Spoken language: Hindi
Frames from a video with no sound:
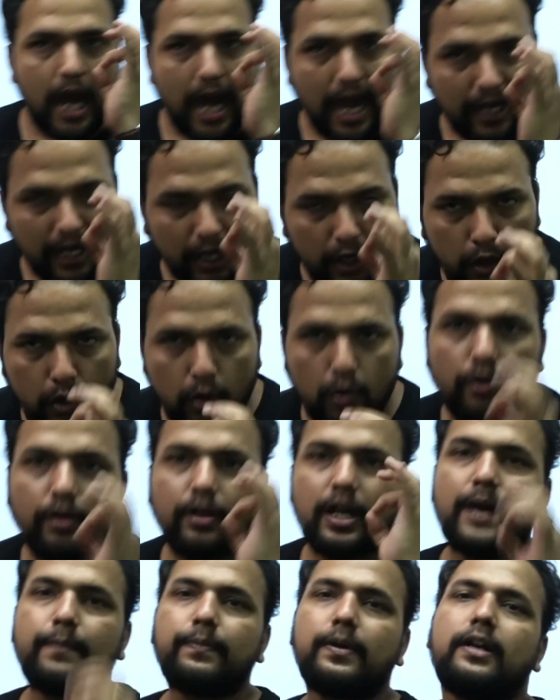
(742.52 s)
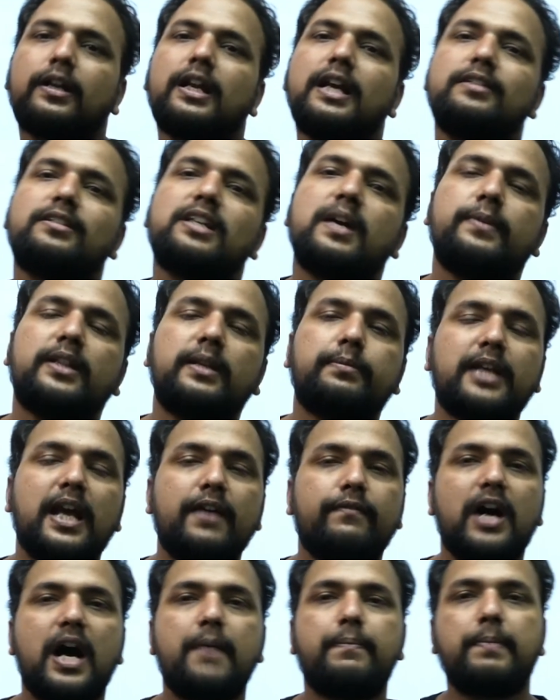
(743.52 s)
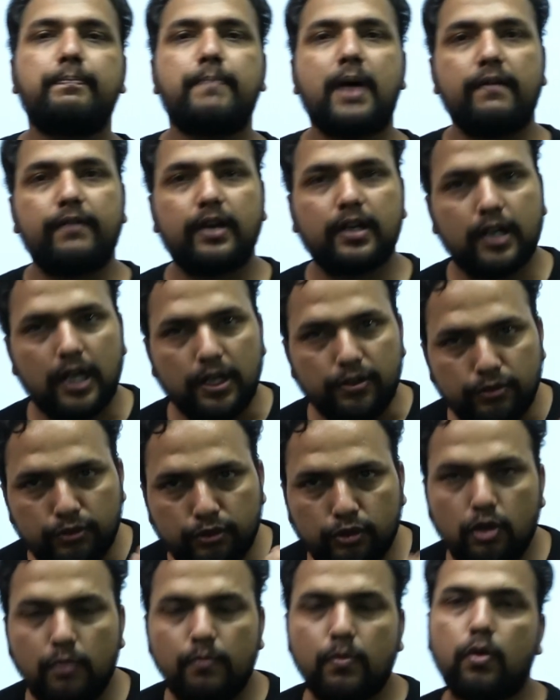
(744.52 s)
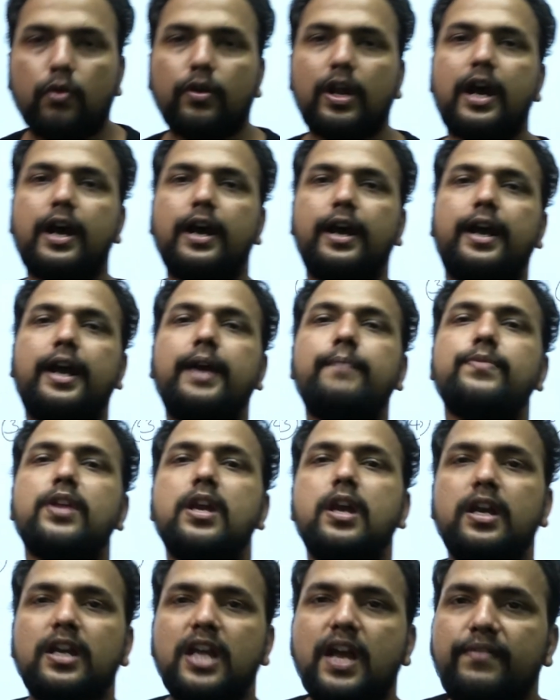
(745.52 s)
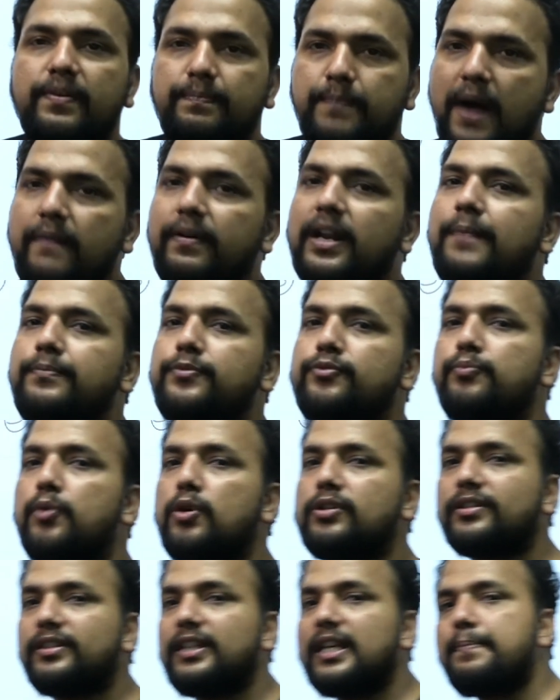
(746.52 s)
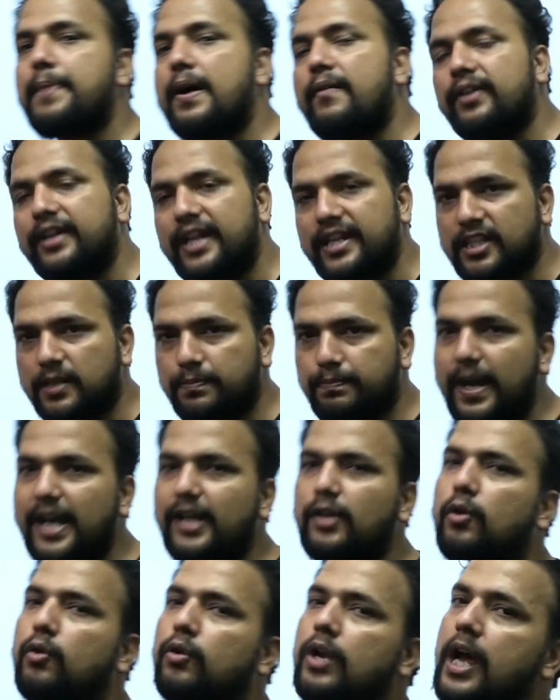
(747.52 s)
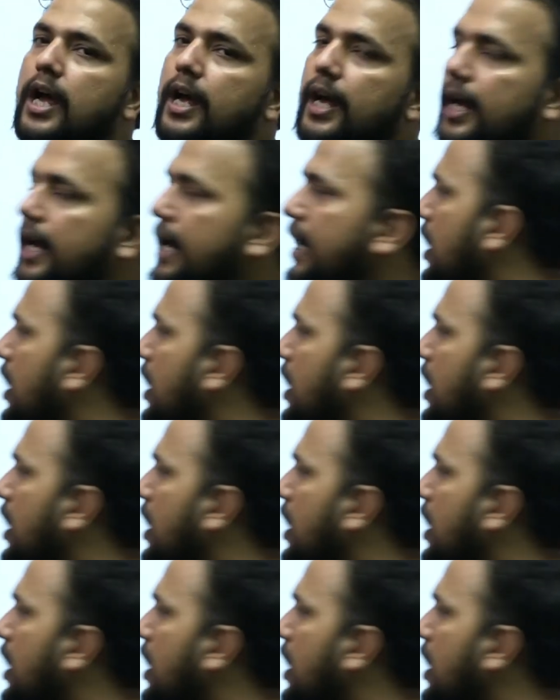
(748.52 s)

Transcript: अगर लोड काम कर रहा है इसका मतलब क्या है वहां पर पावर कंज्यूम हो रहा है या फिर पावर आप बोल सकते हैं कि पावर डिसिपेट हो रहा है